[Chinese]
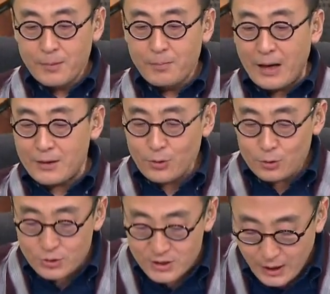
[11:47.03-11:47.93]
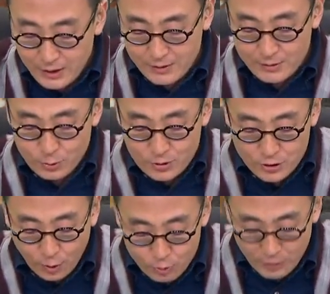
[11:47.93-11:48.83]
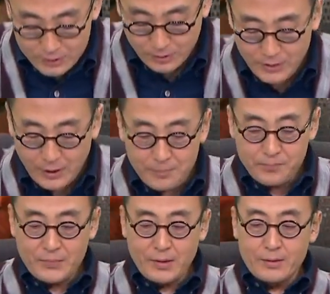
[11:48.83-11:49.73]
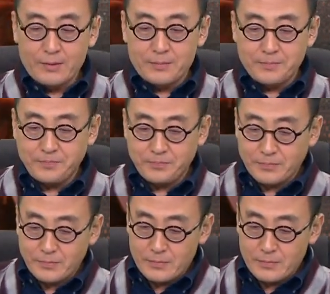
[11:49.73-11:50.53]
马超群家里就是抄出来什么呢？马群抄吧。